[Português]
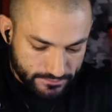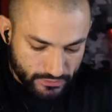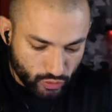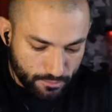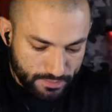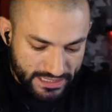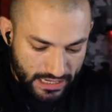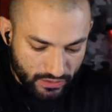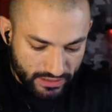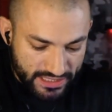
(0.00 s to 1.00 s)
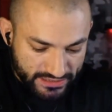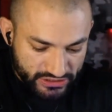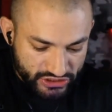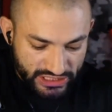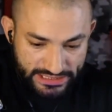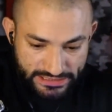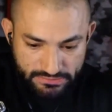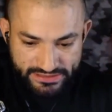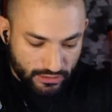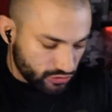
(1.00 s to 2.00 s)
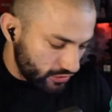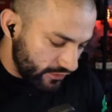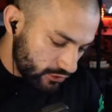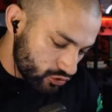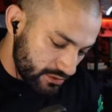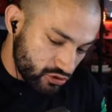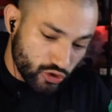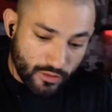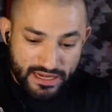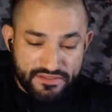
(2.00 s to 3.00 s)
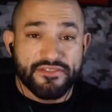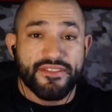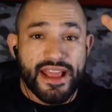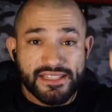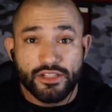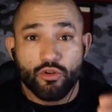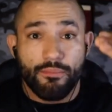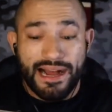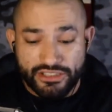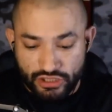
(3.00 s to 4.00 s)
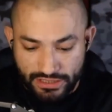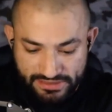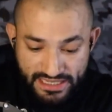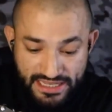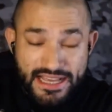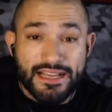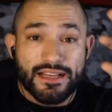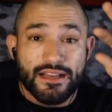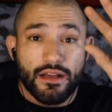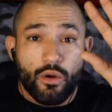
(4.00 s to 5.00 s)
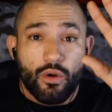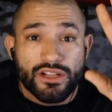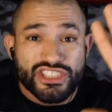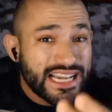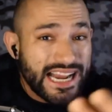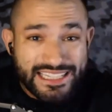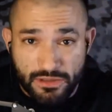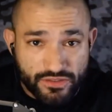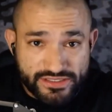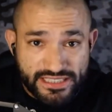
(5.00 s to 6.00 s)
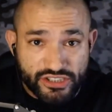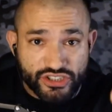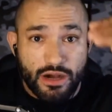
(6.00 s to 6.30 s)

super aula de lâminas, onde eu falo sobre sobrevivência e combate de lâminas de graça para você assistir.